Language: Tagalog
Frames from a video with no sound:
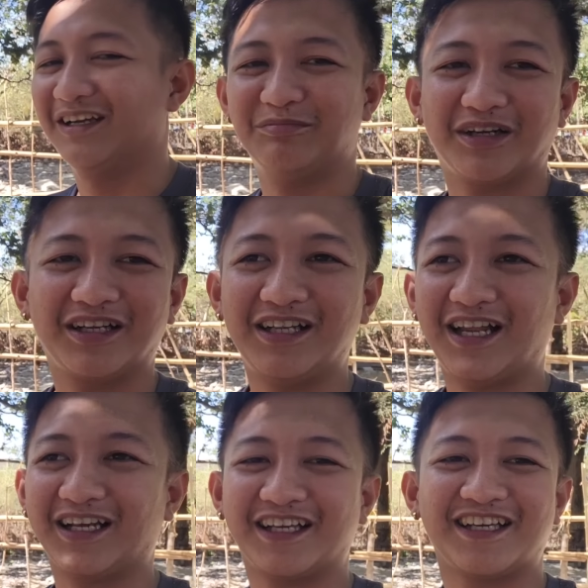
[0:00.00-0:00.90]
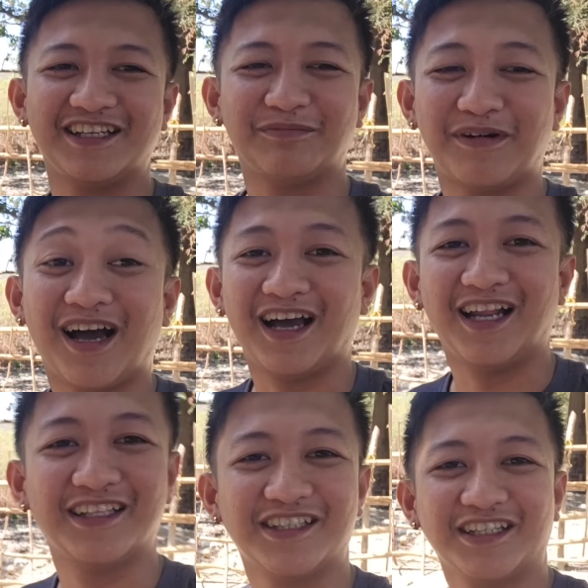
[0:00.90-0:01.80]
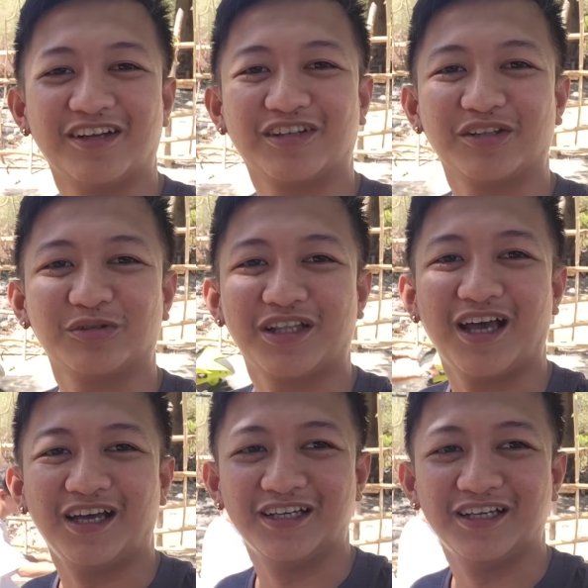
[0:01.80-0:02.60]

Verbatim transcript: Maglalagay tayo ng pangalan. Shoutout, tuta